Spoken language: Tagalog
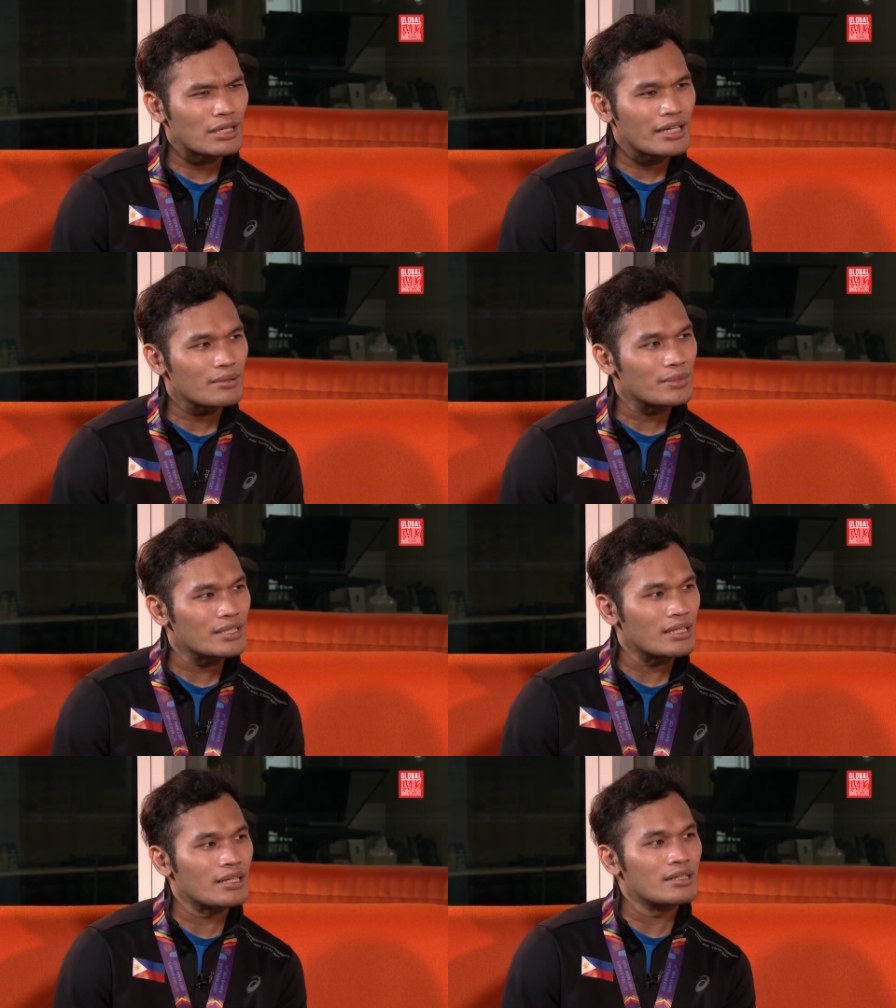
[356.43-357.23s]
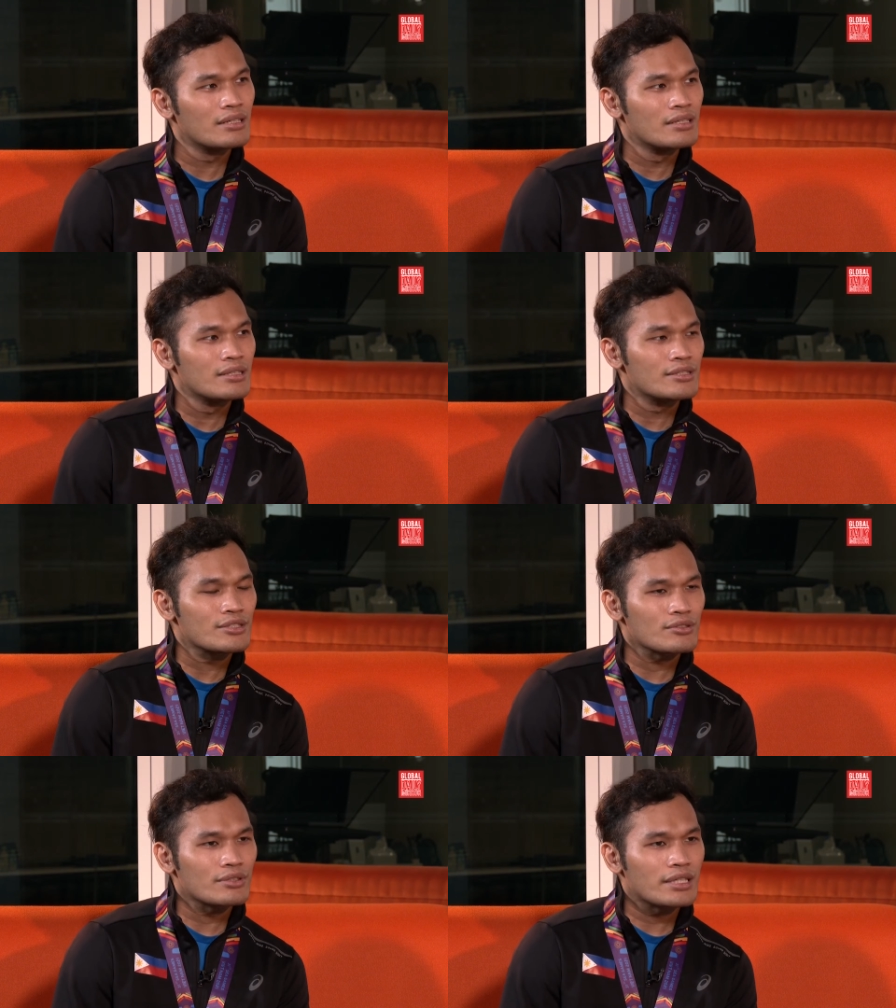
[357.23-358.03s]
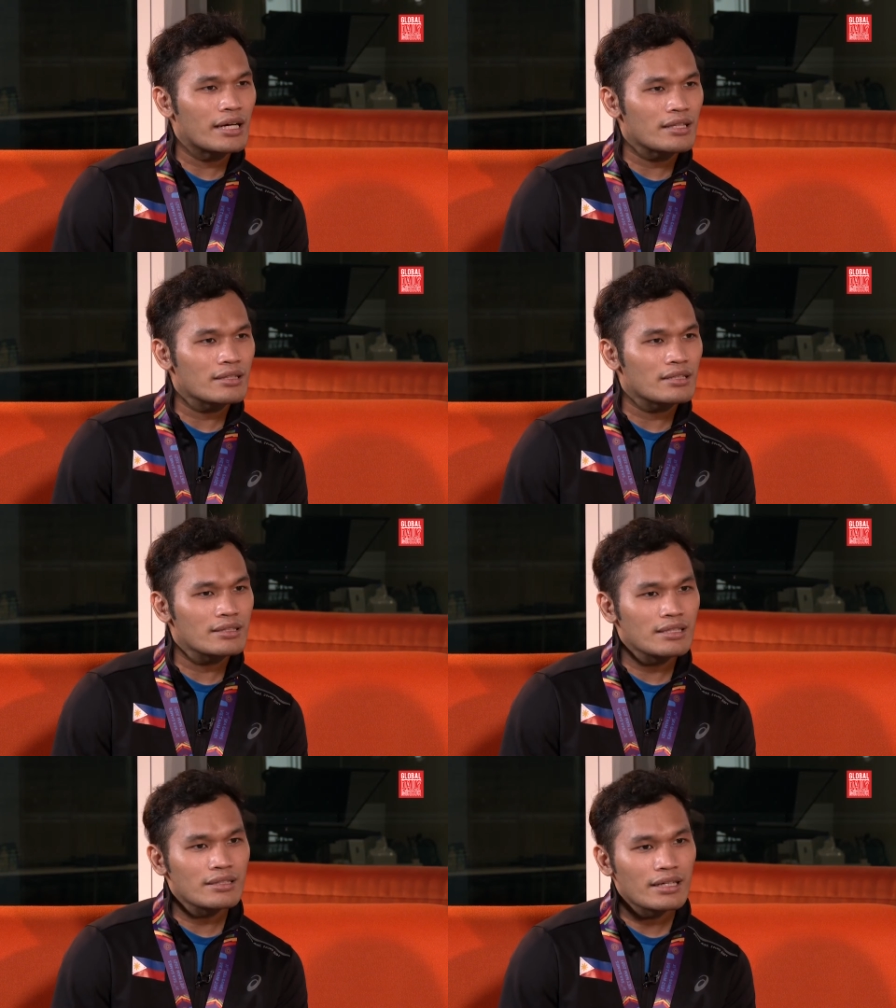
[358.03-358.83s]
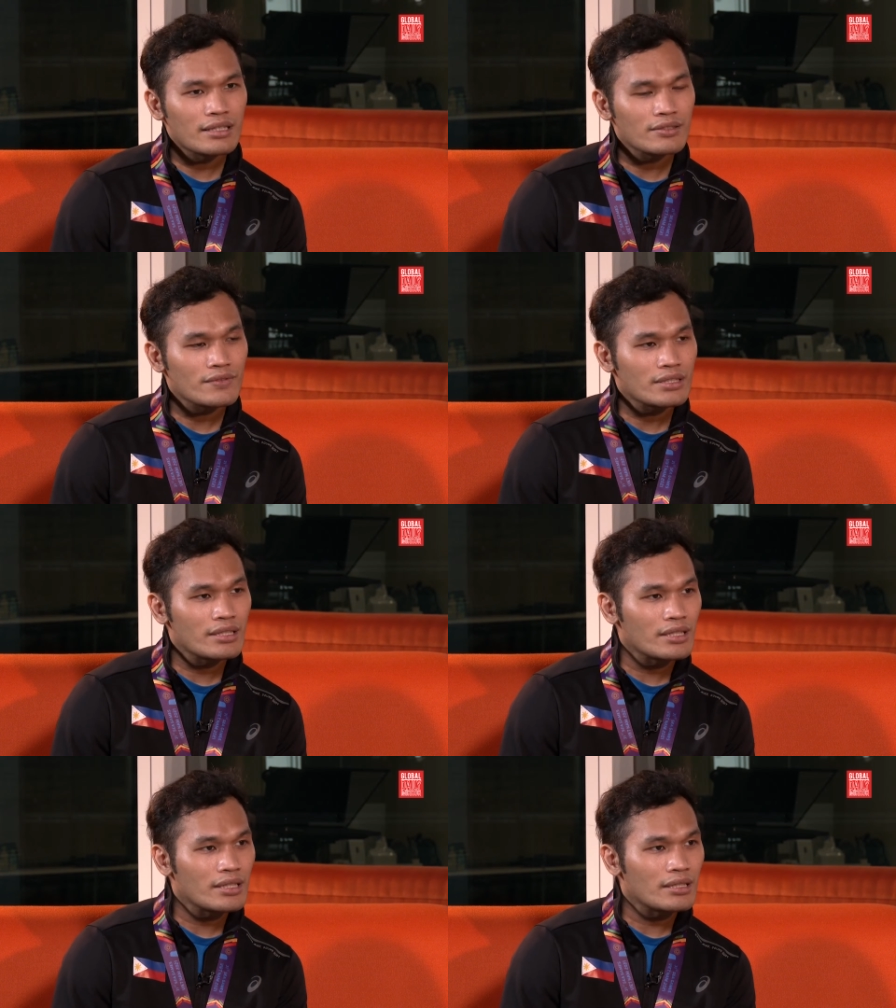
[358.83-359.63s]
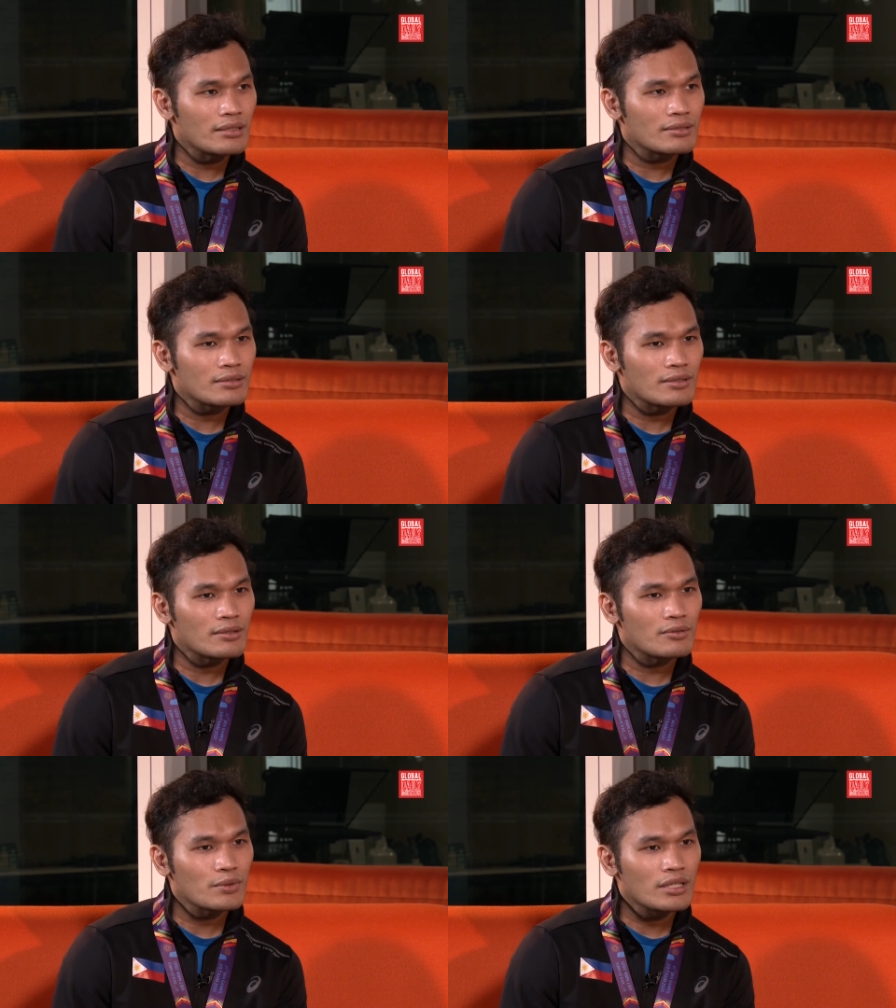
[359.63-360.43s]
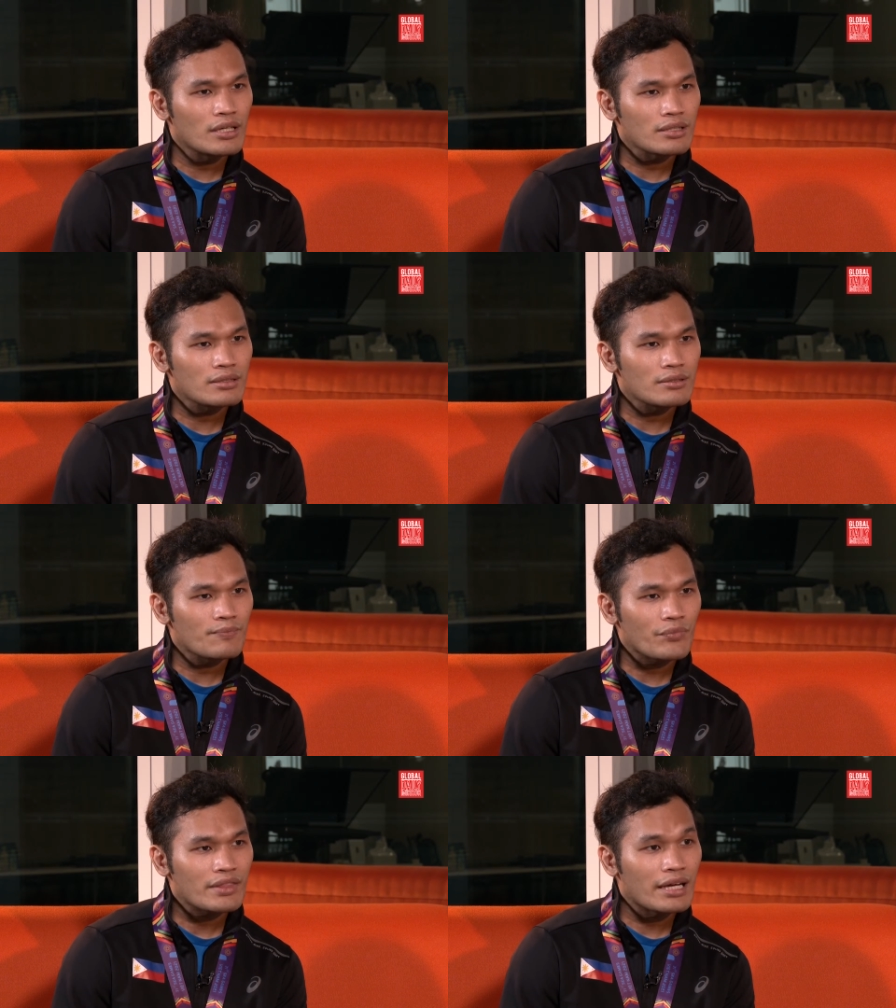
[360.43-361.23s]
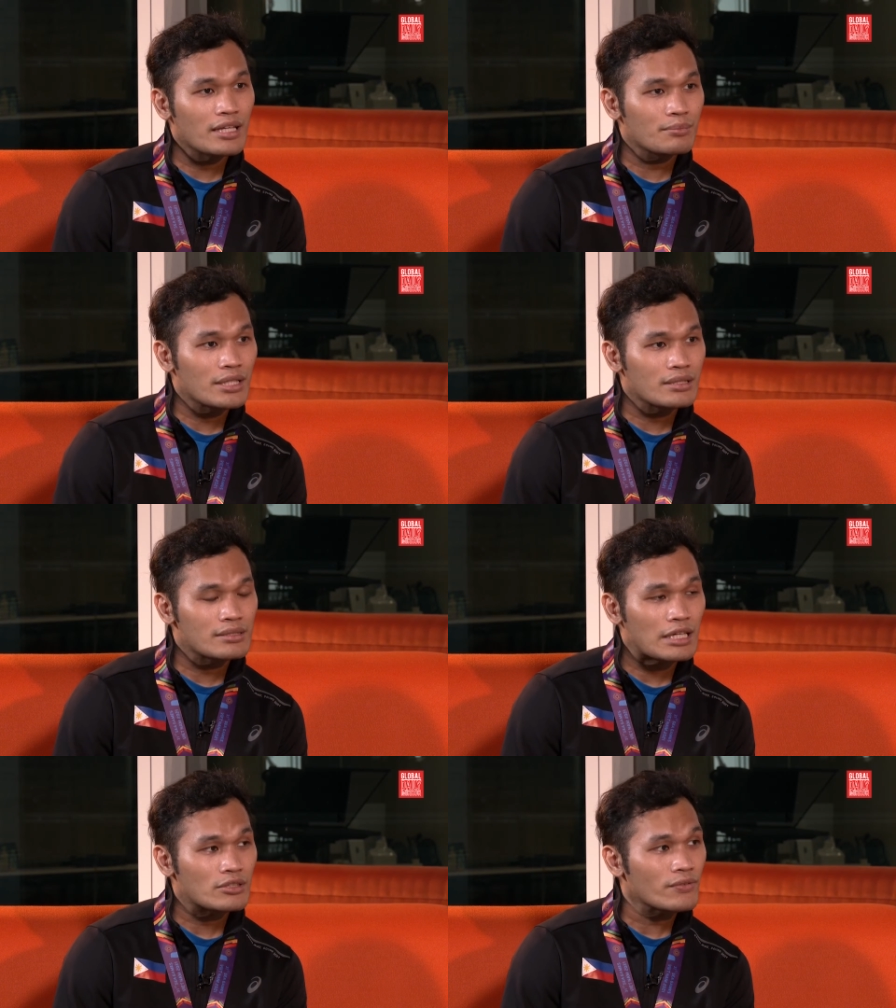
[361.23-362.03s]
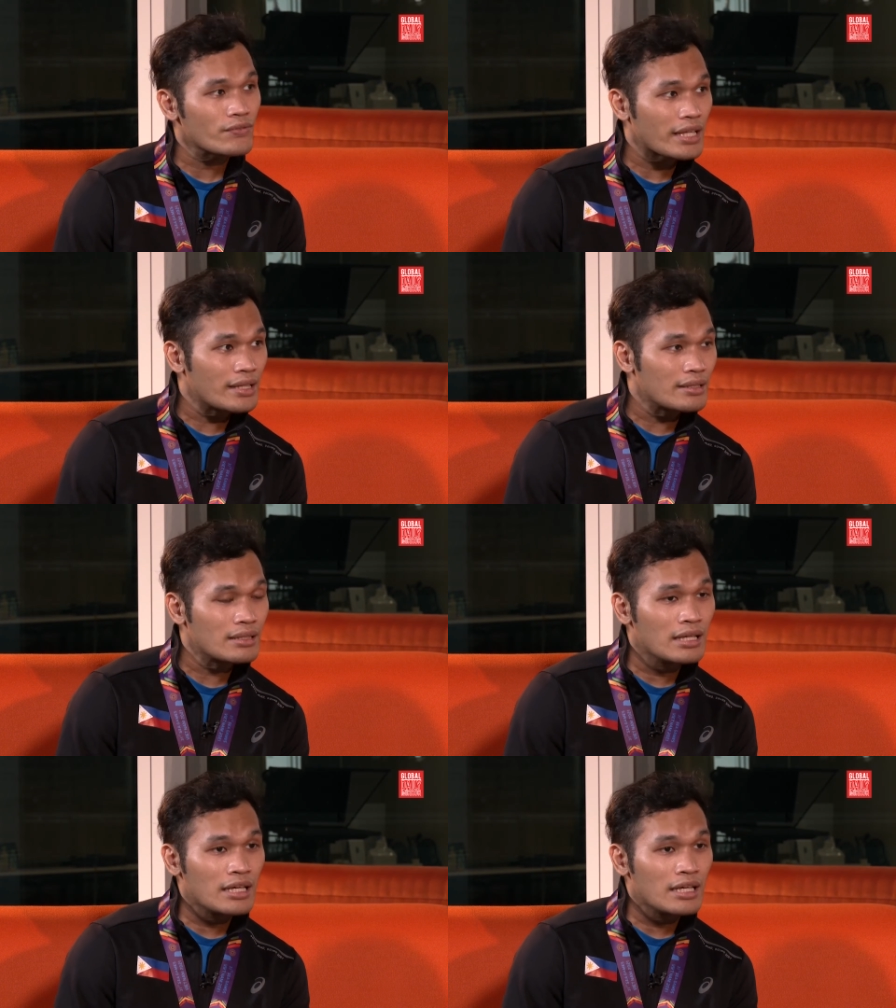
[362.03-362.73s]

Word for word: Kaya ba nila? Mm-hmm. So yeah, at, at, at the end of the day, Uh, we got nine medals out of 10.